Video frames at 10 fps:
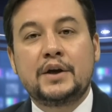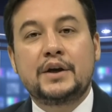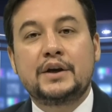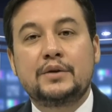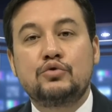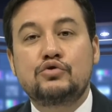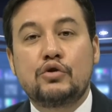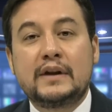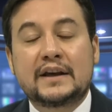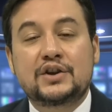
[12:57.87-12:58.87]
Ee, bunu
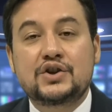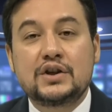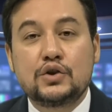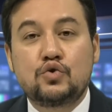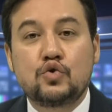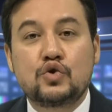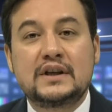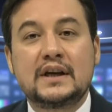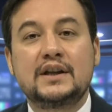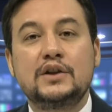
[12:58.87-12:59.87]
söyleyen kişi
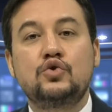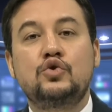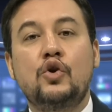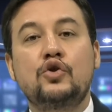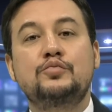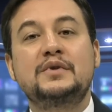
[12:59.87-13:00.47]
Türkiye'nin dört